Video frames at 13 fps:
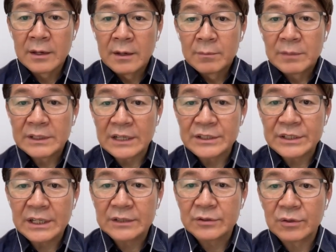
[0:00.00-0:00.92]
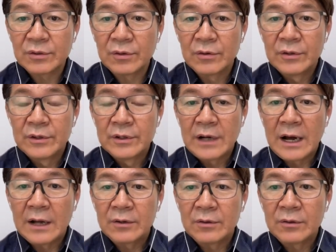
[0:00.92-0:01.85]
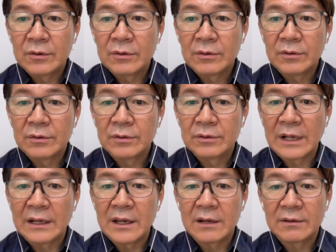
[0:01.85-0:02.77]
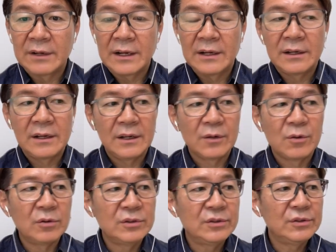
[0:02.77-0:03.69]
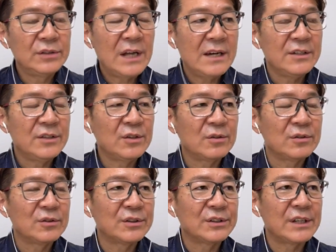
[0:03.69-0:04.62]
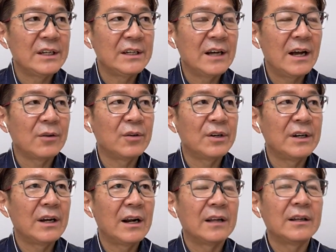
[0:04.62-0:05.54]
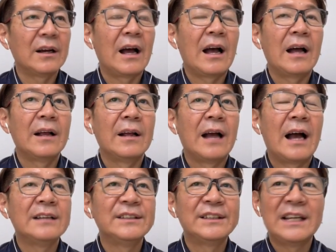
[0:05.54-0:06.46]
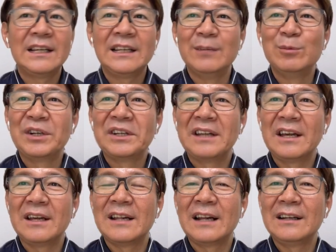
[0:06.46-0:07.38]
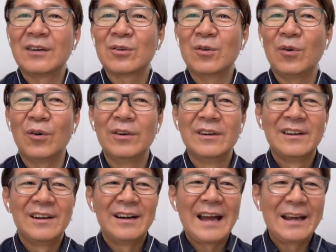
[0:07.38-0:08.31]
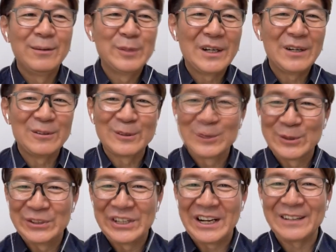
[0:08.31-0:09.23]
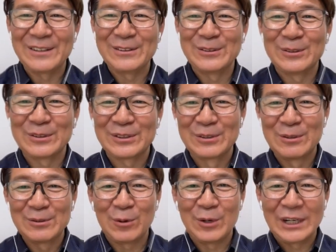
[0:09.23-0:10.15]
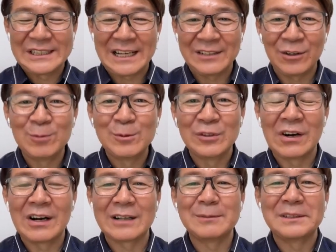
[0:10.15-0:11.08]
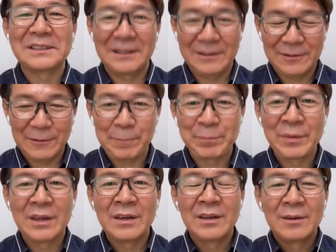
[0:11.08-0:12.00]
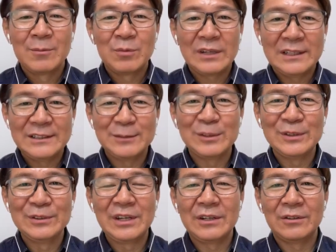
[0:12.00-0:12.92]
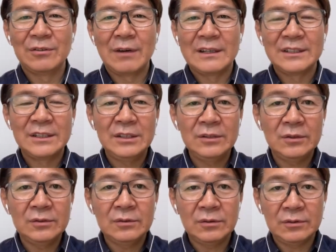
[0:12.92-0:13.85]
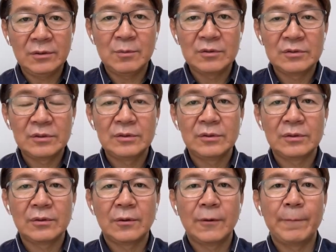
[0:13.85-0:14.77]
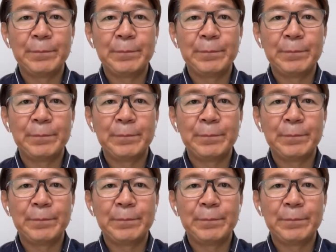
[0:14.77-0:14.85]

まあ、確かにそのあのなんやろね50代以上の女性がこれから半世紀に向けて何かこうライフプランを作るってなってくるとすごく大げさに思うか分かりませんけど僕はいつも言ってるのは仕事の目標と